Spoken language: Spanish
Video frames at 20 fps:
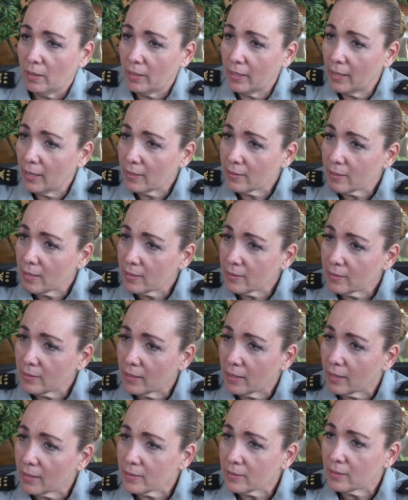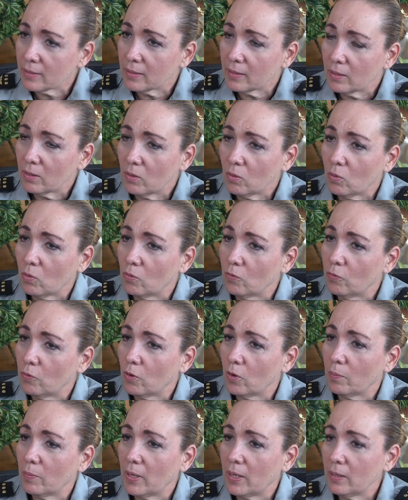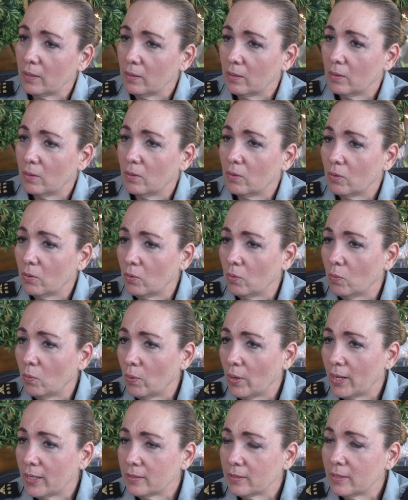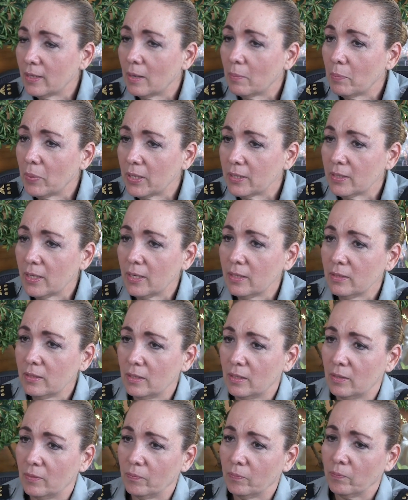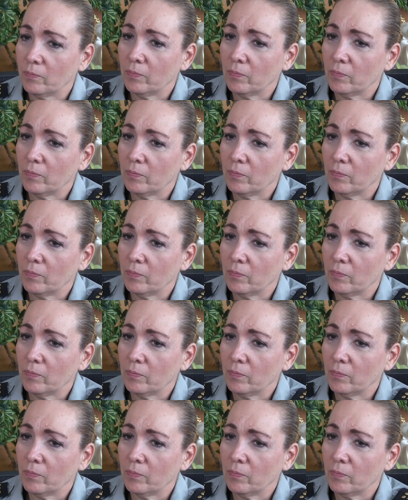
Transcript: Y esas tres conforman nuestra presencia